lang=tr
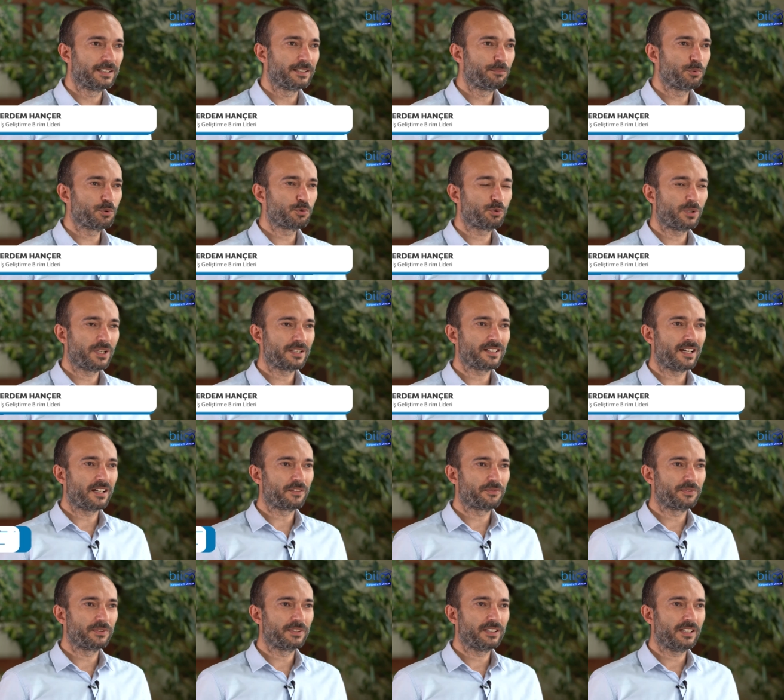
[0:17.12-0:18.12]
Ee, bu süre
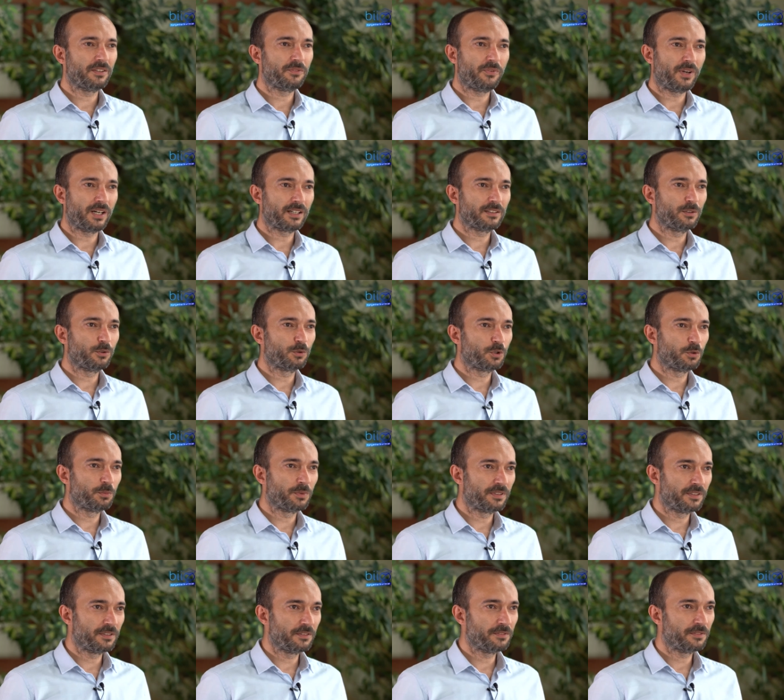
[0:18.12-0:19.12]
zarfında farklı
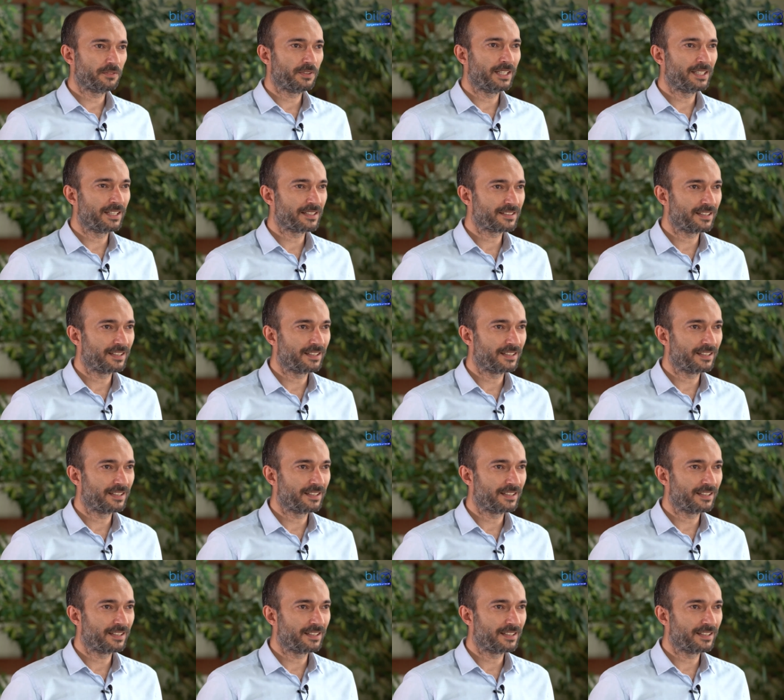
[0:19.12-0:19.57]
otomotiv ana